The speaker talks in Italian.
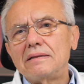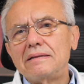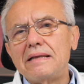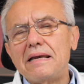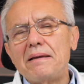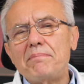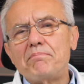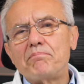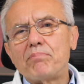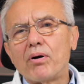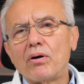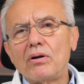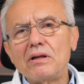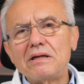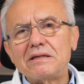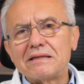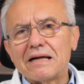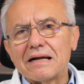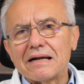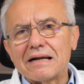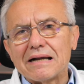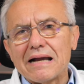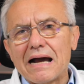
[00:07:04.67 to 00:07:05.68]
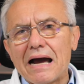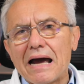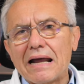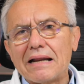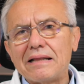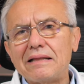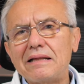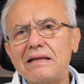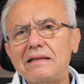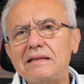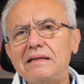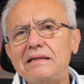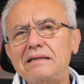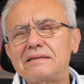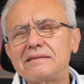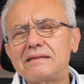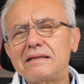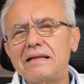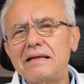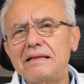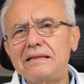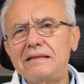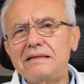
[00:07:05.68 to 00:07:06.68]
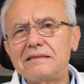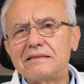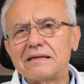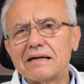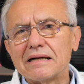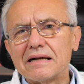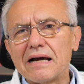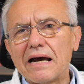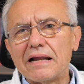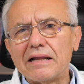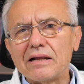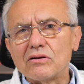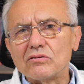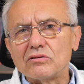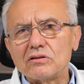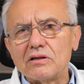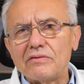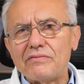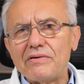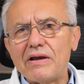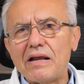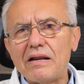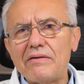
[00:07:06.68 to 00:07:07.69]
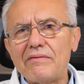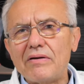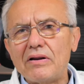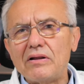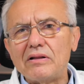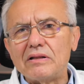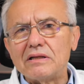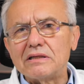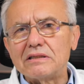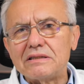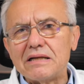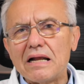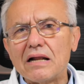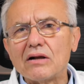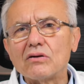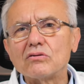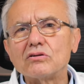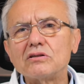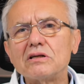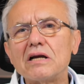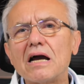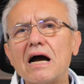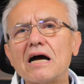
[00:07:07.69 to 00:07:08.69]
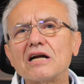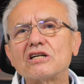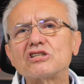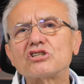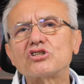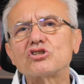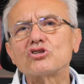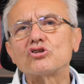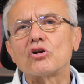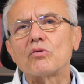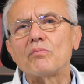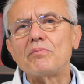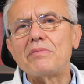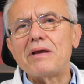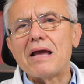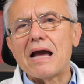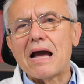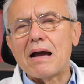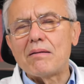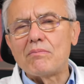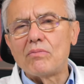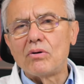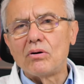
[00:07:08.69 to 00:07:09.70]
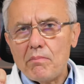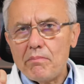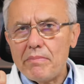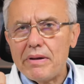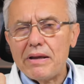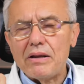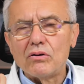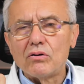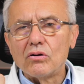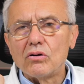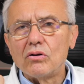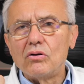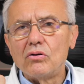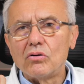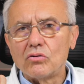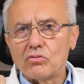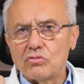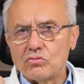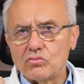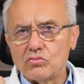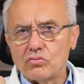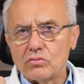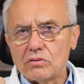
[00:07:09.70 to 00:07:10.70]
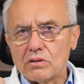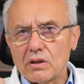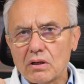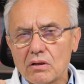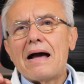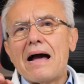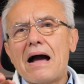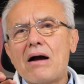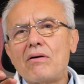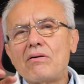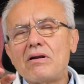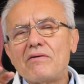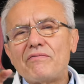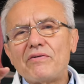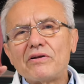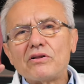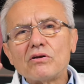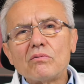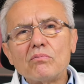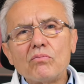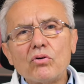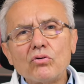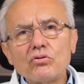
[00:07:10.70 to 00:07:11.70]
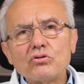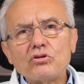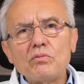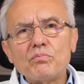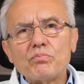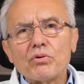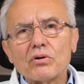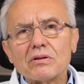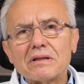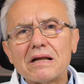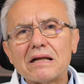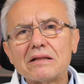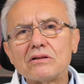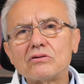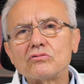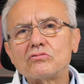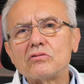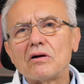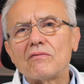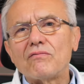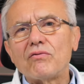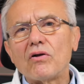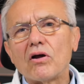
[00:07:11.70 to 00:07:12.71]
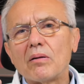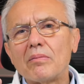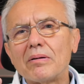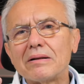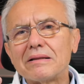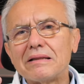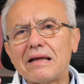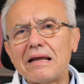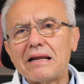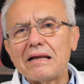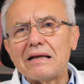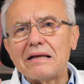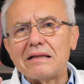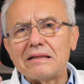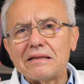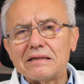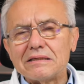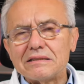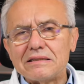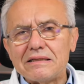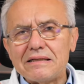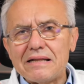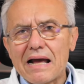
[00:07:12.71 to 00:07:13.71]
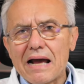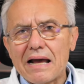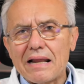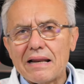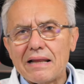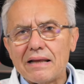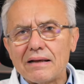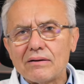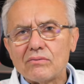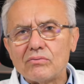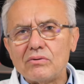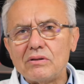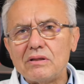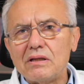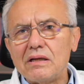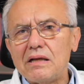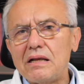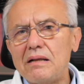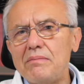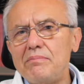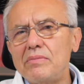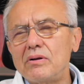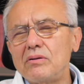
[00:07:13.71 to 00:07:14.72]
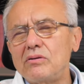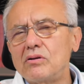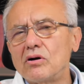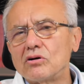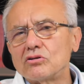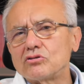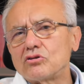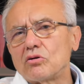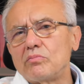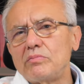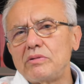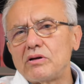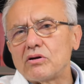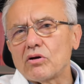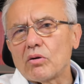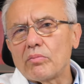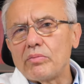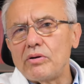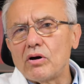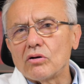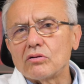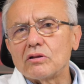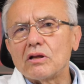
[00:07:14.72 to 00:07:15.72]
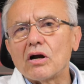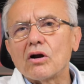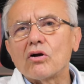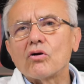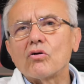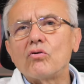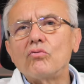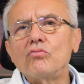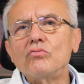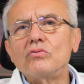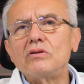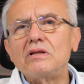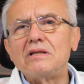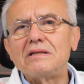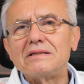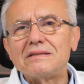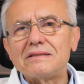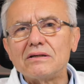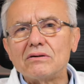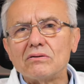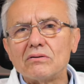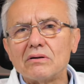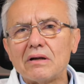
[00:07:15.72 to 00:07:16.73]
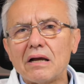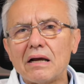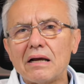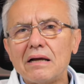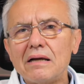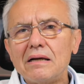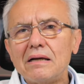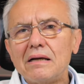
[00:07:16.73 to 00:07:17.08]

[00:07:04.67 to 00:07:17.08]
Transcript: dei polisaccaridi, dei, dis- disaccaridi e così via a livello intestinale, così assorbiamo meno lo zucchero. Ha un effetto molto importante sulla flora batterica intestinale, quindi il nostro microbiota condiziona